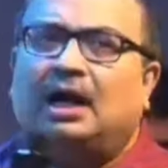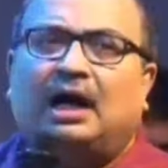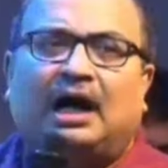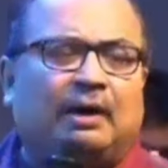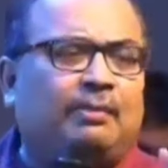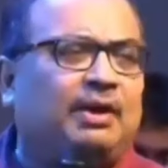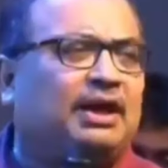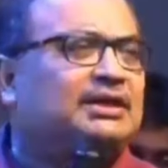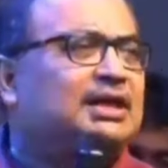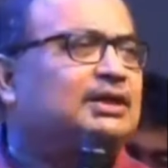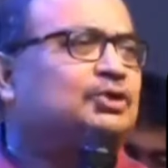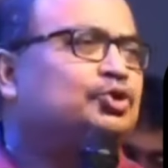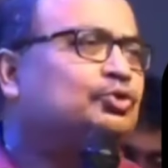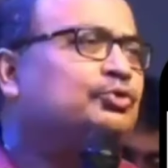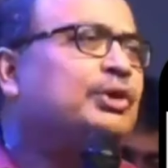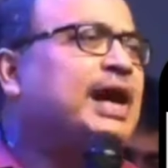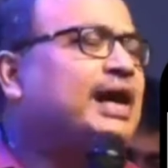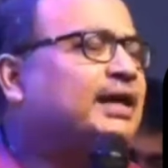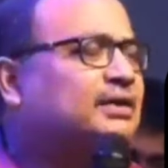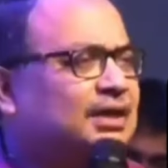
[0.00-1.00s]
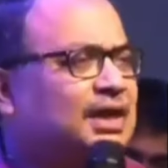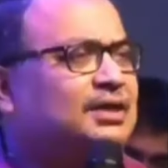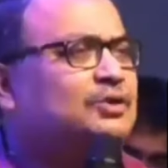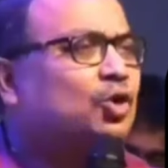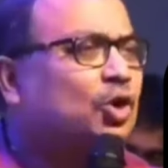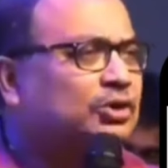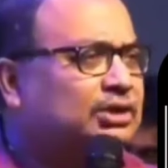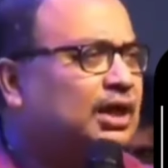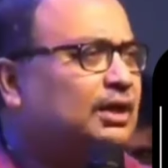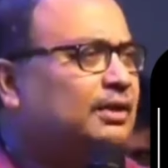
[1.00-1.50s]
আমাদের শুধু একটাই
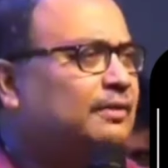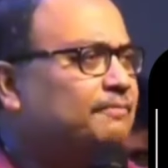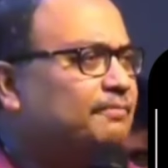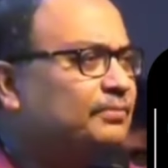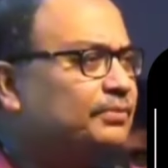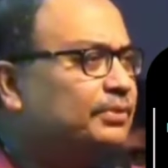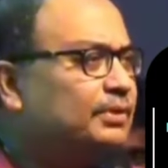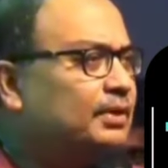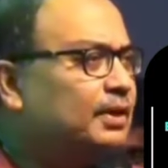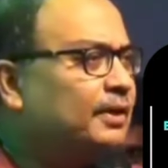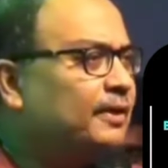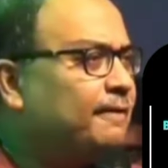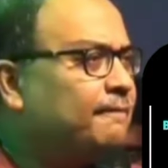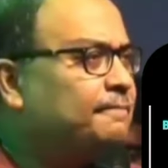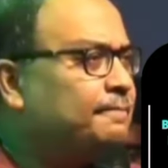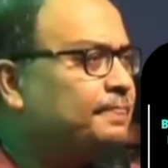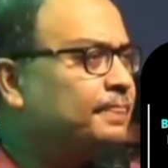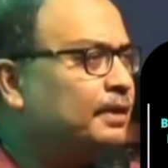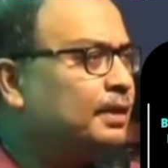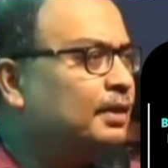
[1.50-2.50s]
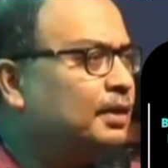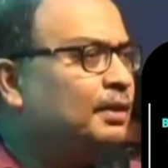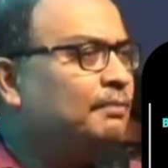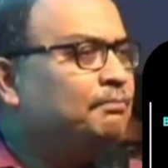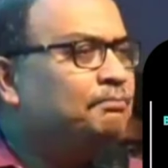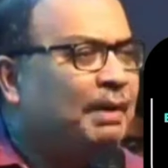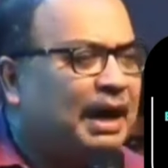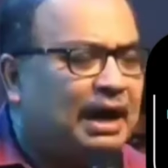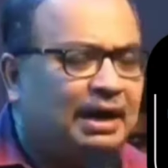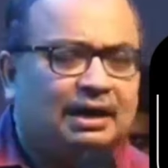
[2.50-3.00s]
কথা
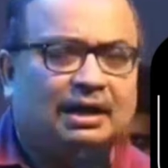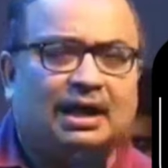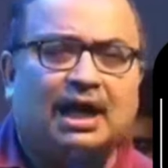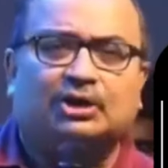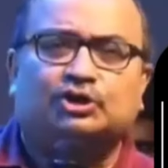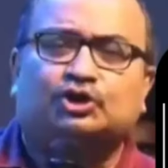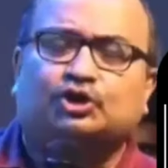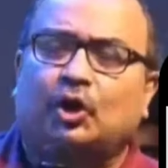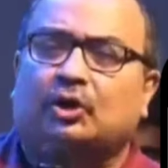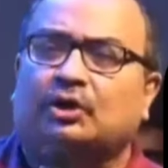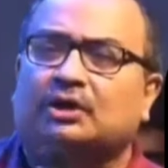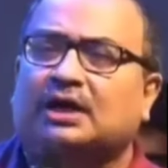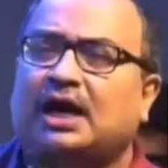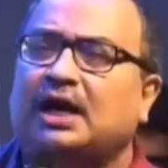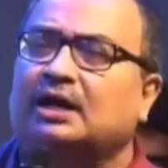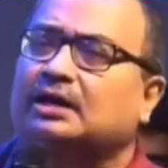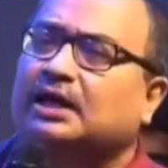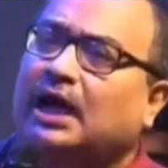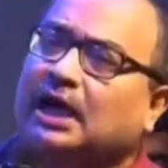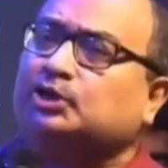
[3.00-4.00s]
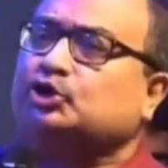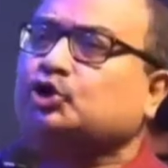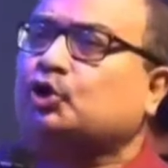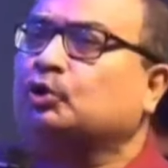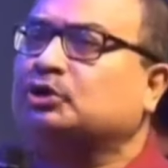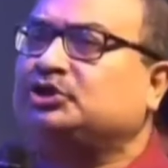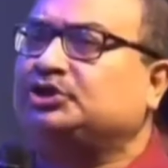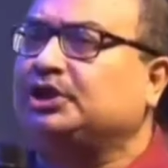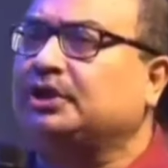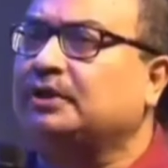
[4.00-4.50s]
বাংলা সরকার কাজ
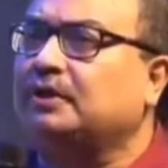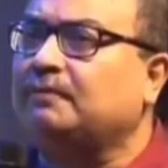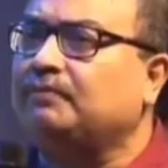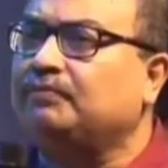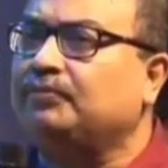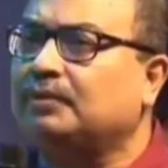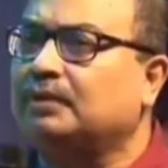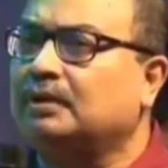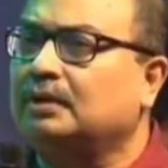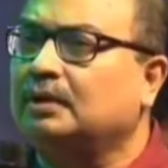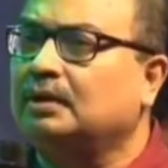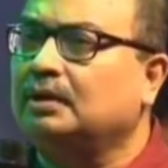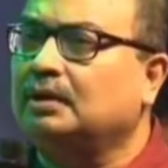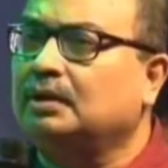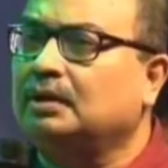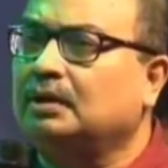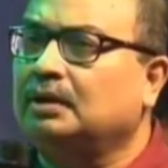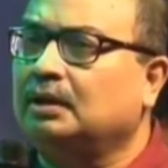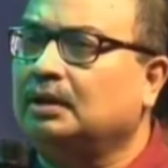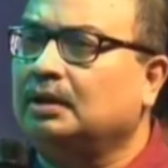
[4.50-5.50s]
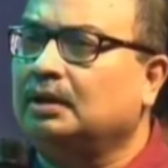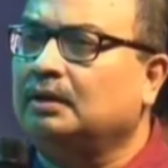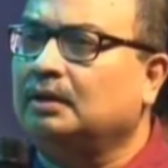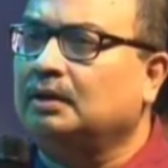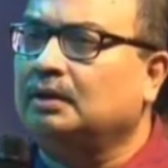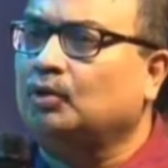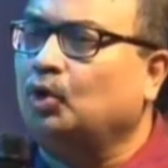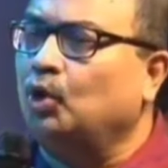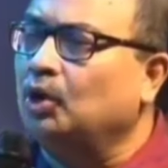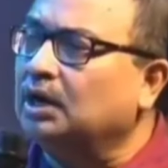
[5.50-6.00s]
করছে
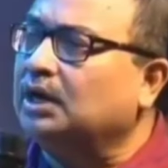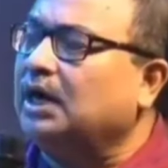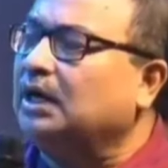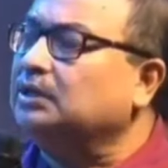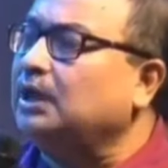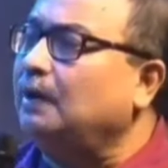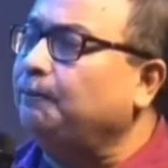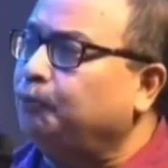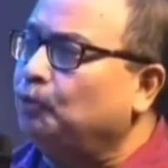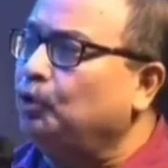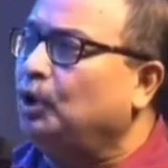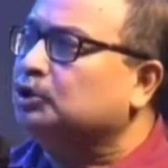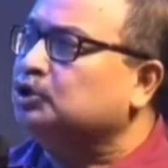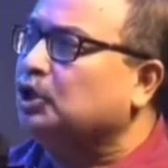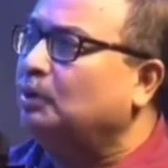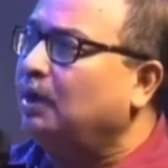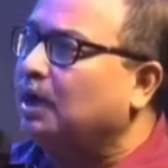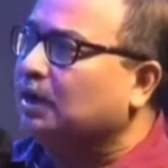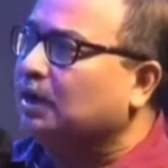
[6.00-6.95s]
কলকাতা পুরসভা